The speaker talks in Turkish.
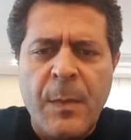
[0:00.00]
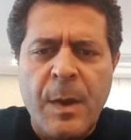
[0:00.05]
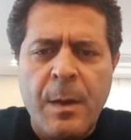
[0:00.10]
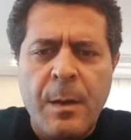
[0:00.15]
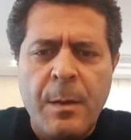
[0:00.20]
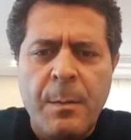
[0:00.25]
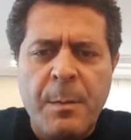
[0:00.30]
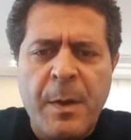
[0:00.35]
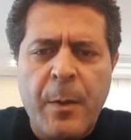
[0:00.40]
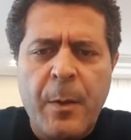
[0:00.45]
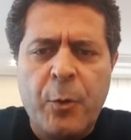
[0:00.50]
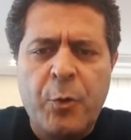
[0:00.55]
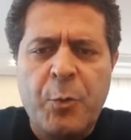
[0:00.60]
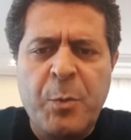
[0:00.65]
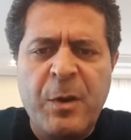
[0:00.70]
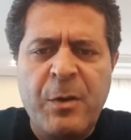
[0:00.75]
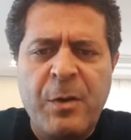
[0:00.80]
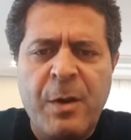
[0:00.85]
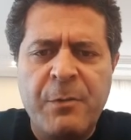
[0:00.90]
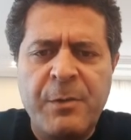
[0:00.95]
Ben
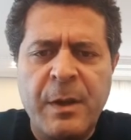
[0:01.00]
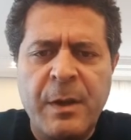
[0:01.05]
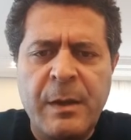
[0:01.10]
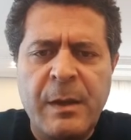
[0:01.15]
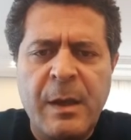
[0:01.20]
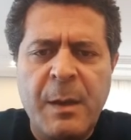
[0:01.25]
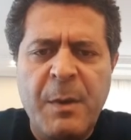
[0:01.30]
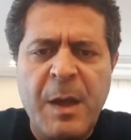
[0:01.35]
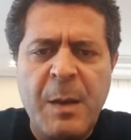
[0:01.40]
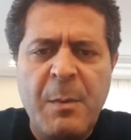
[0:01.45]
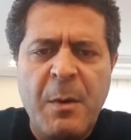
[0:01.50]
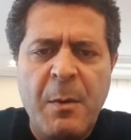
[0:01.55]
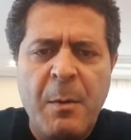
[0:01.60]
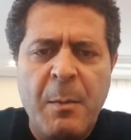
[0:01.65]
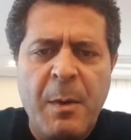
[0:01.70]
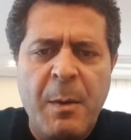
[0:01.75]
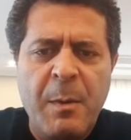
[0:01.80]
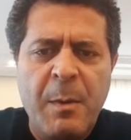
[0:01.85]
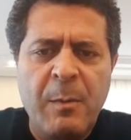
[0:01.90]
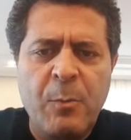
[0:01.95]
35 haftalık gebeyim ama
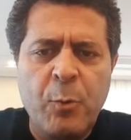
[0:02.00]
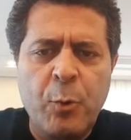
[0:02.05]
bebeğimin